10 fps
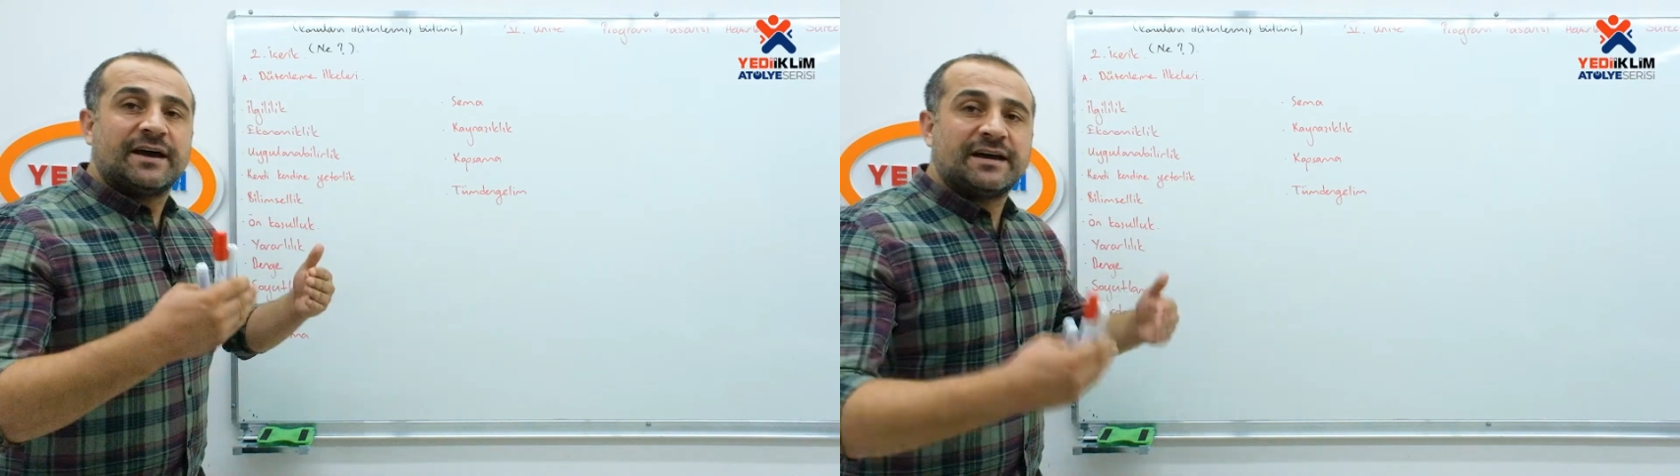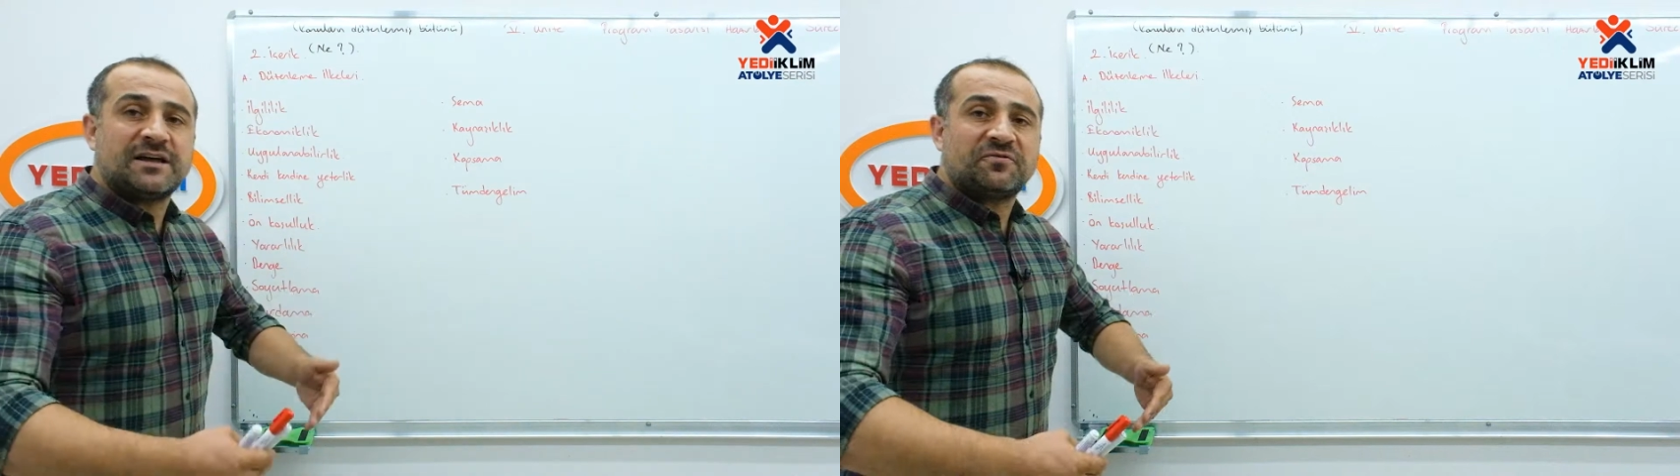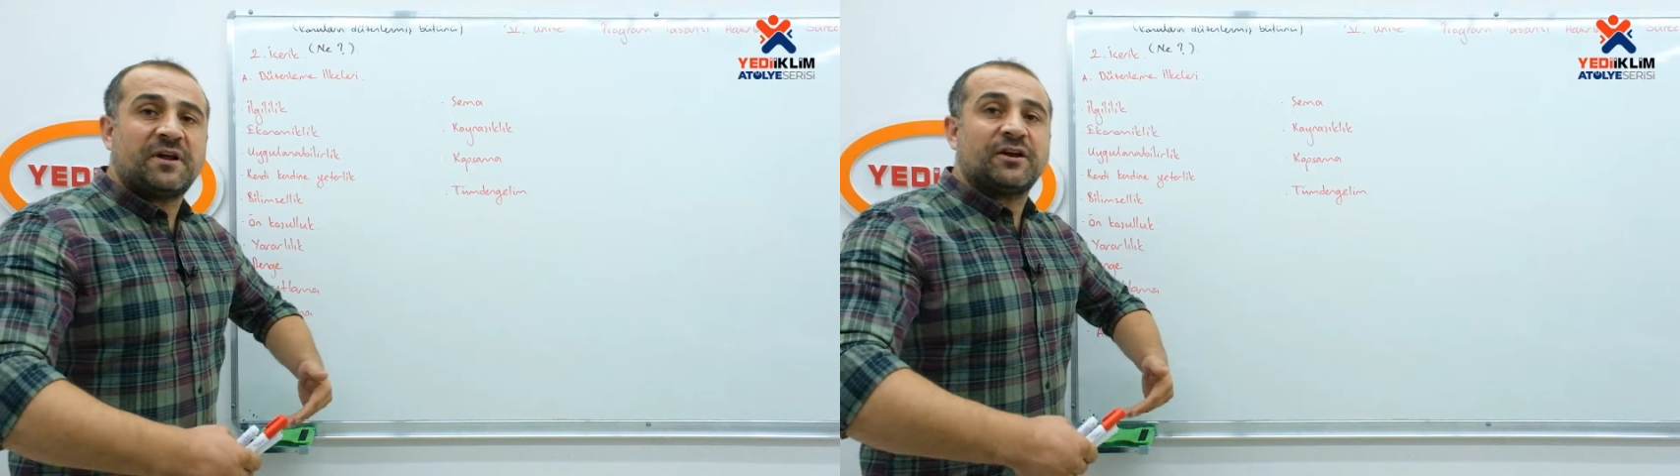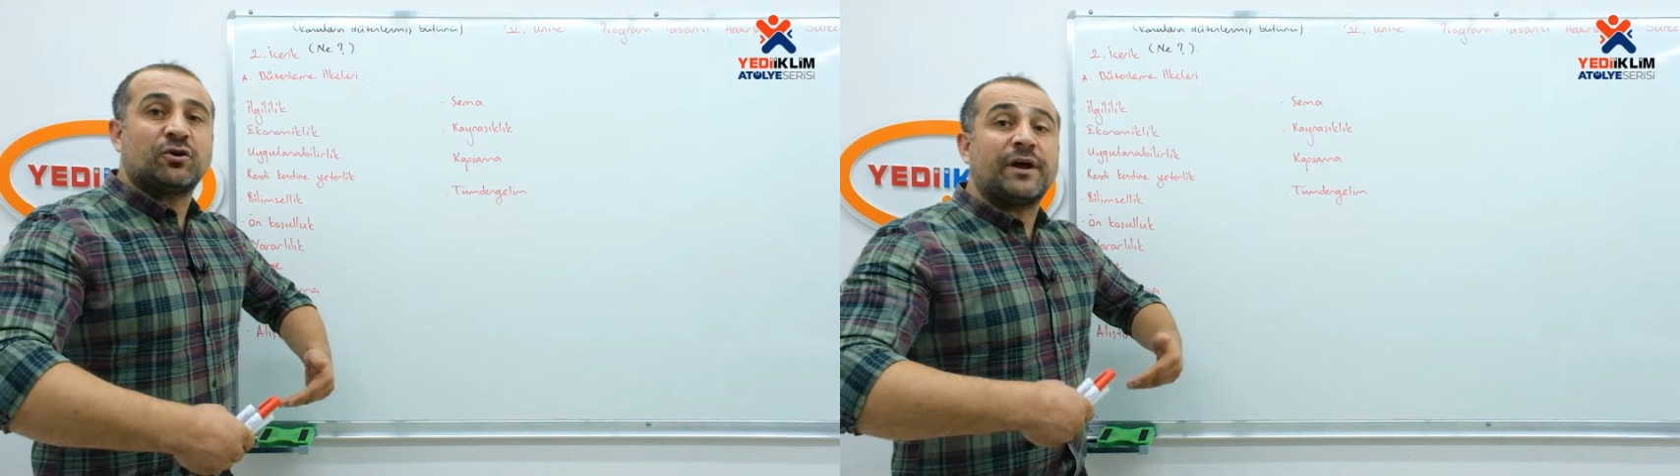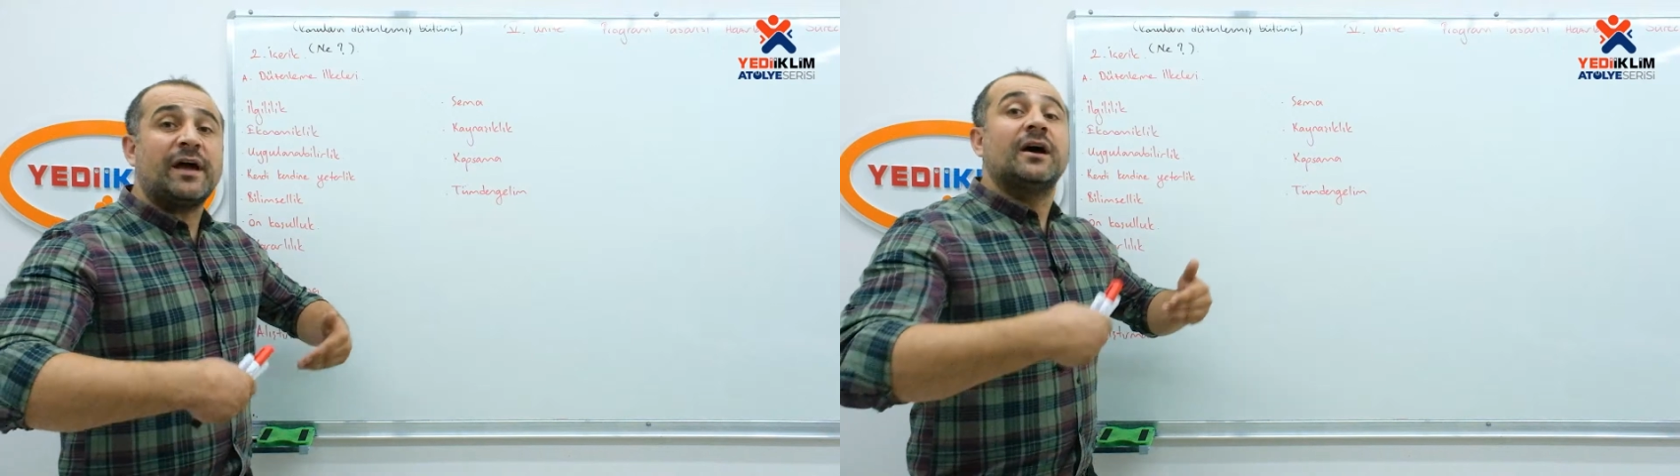Hedeflere
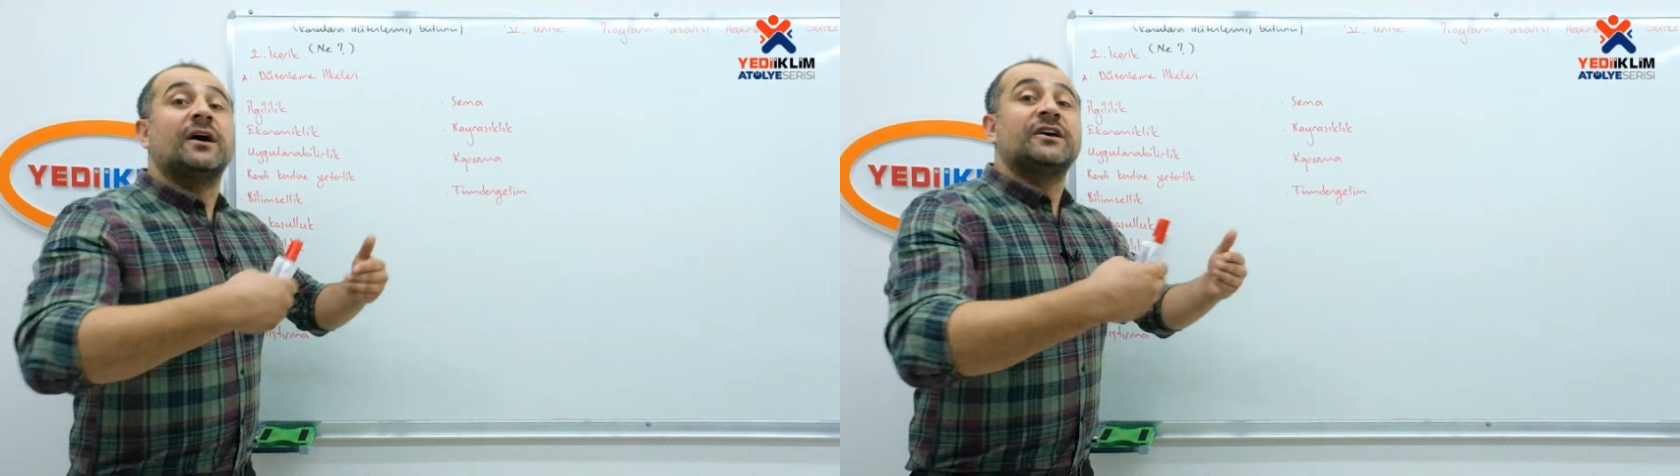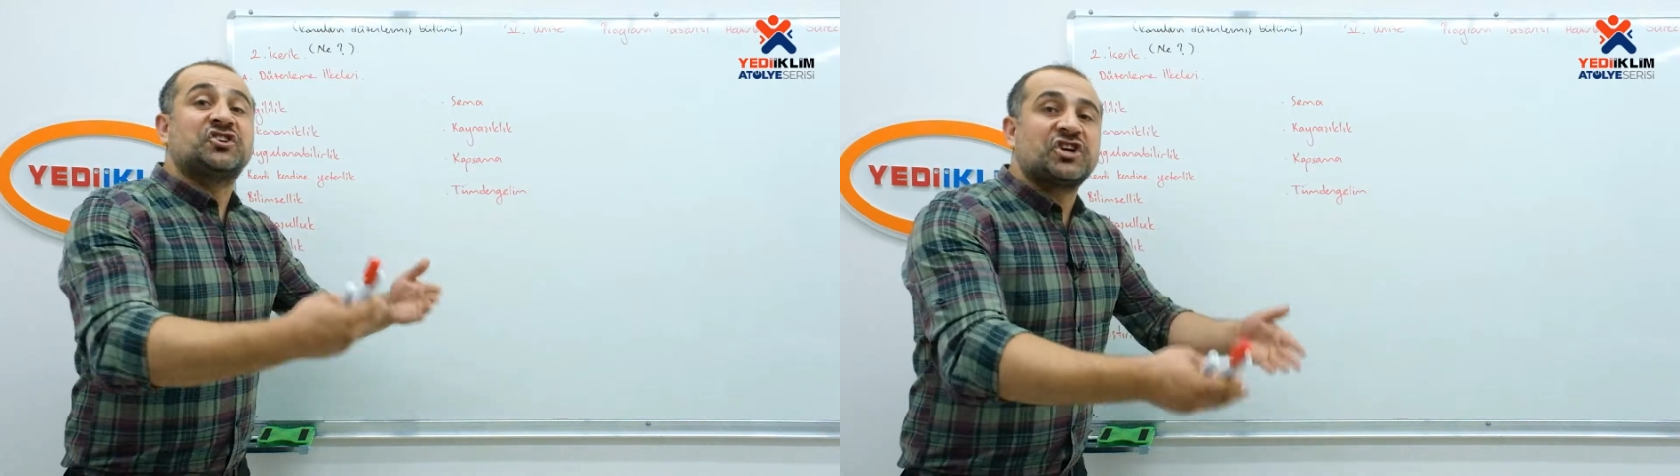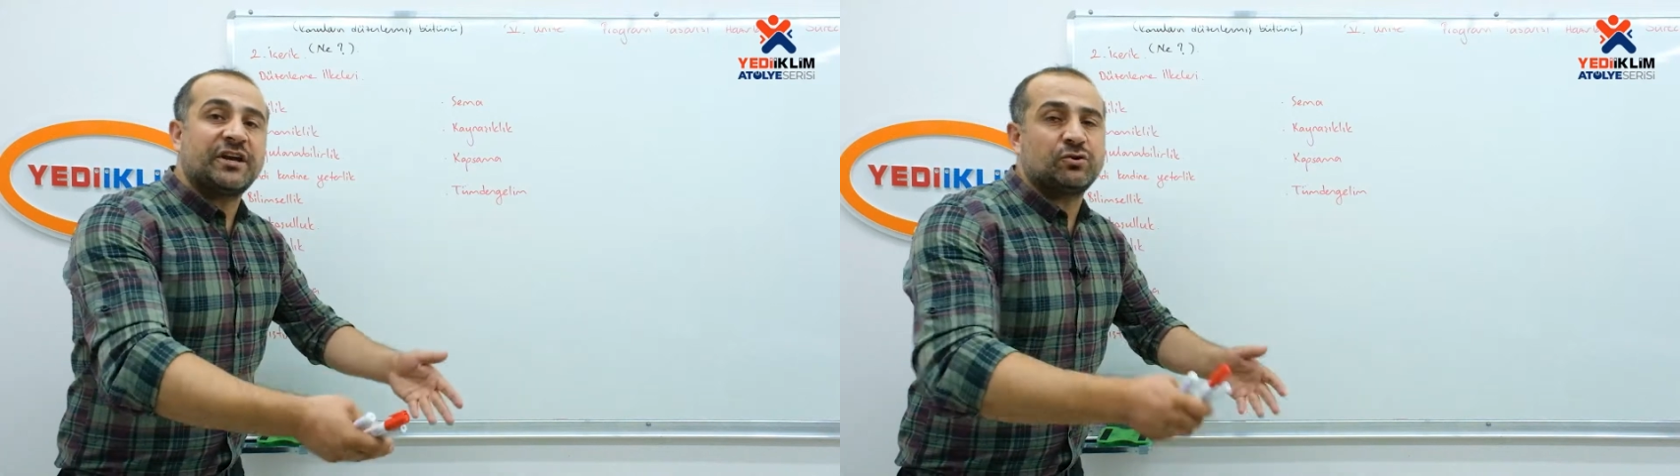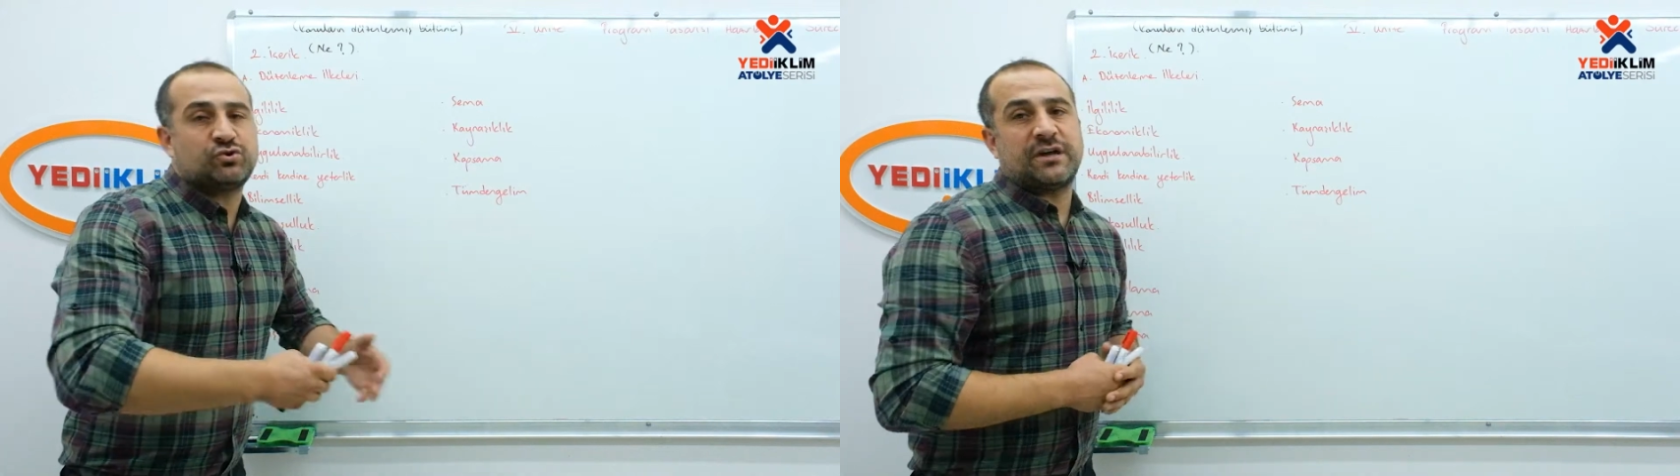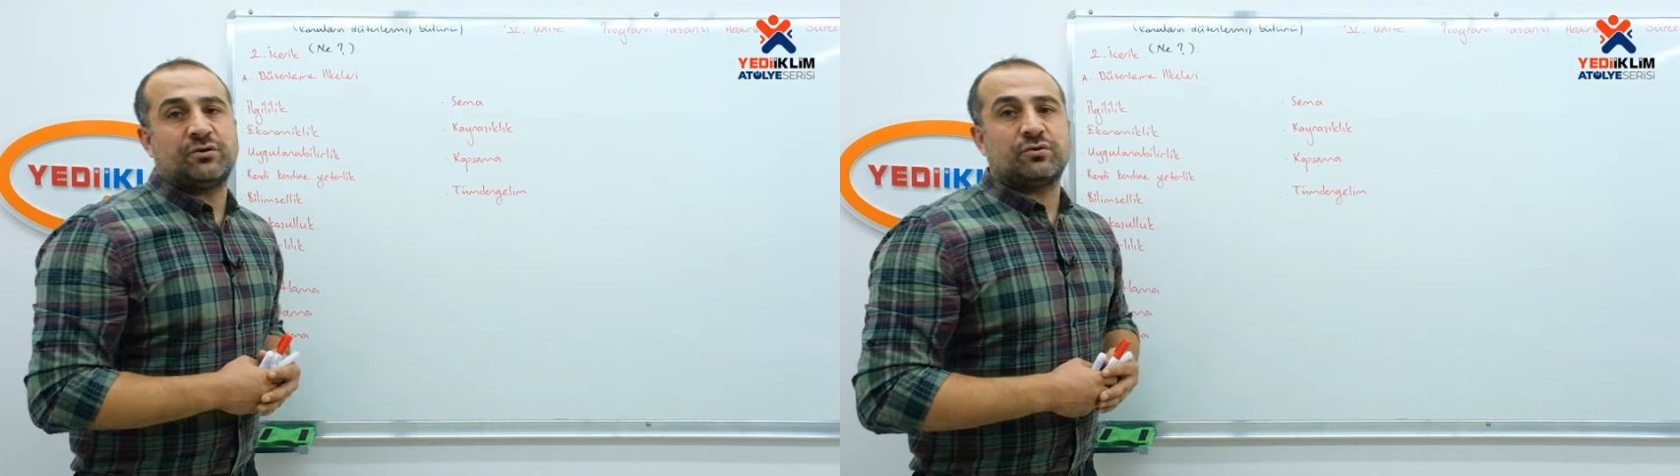göre içeriği
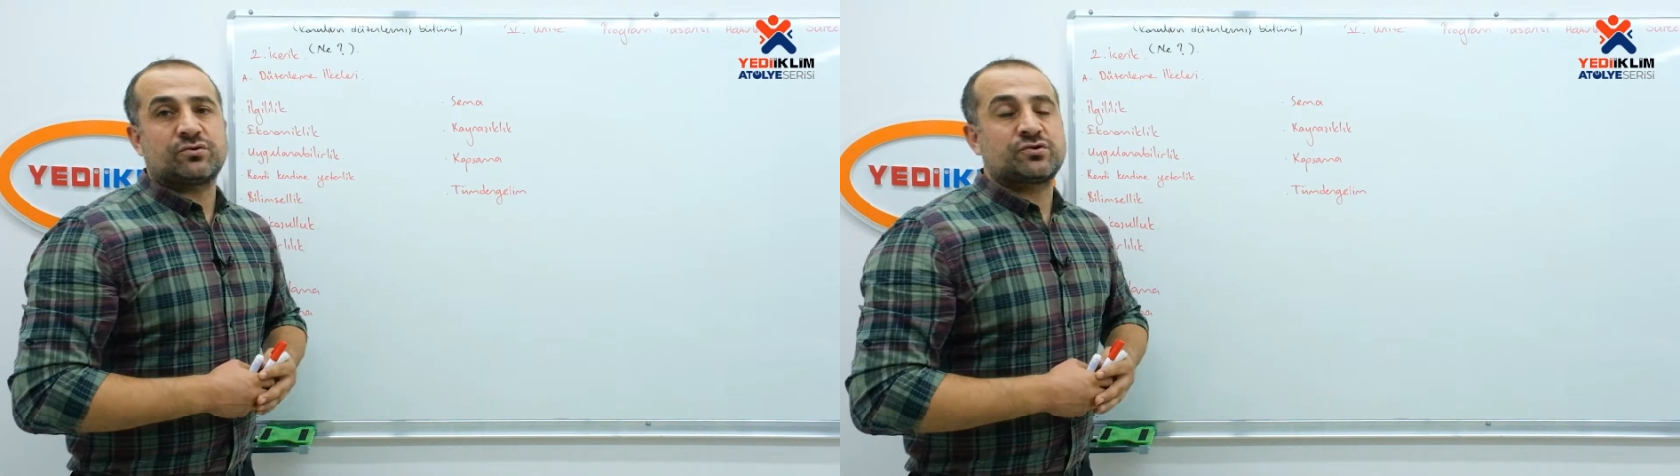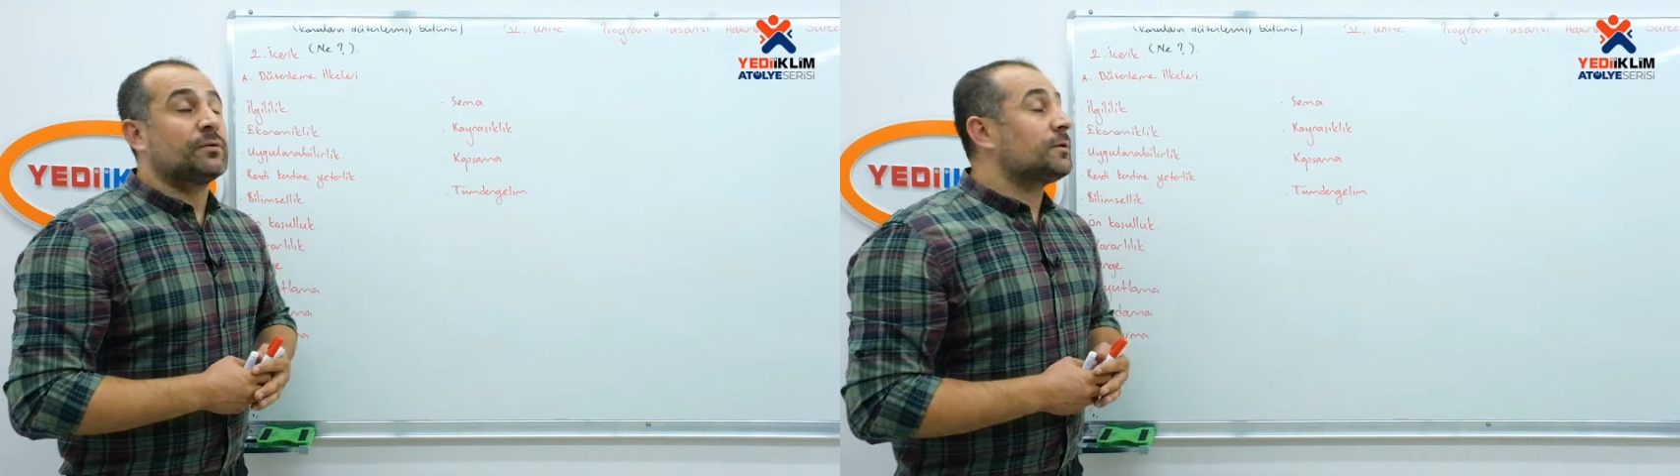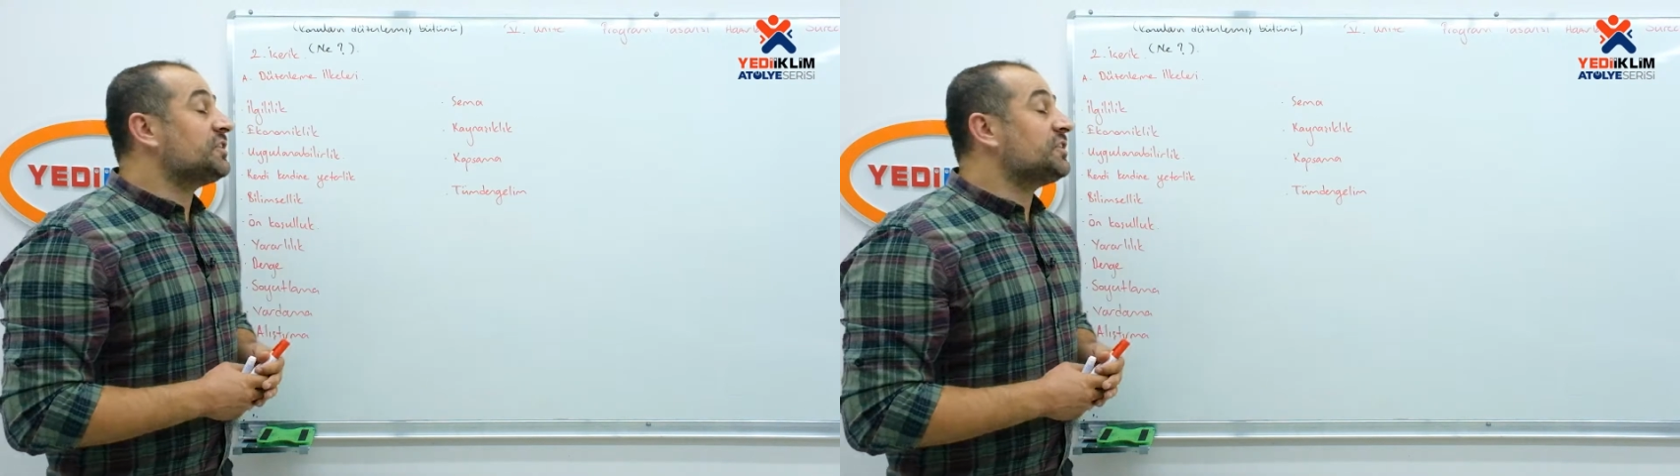düzenliyoruz.